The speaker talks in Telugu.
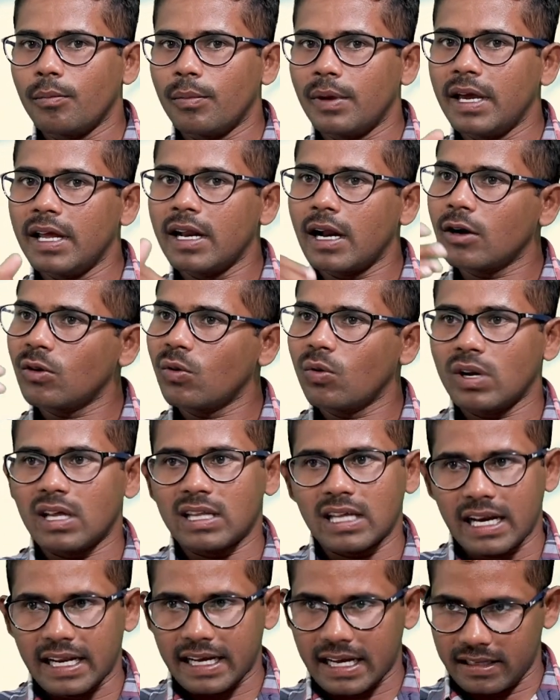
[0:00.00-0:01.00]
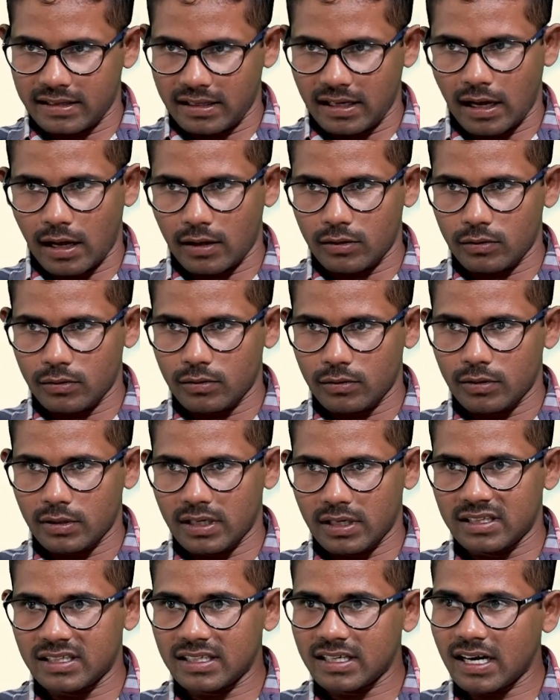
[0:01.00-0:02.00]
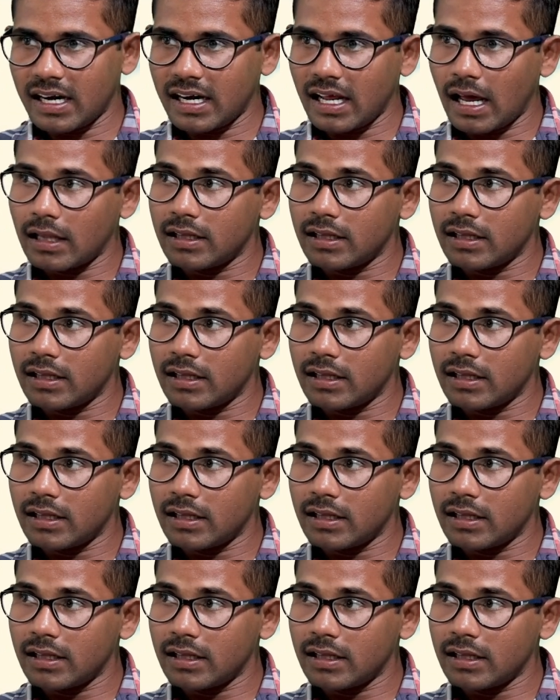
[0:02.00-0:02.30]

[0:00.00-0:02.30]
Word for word: మీరు అనుకున్న దానికైతే రాదు ఎందుకంటే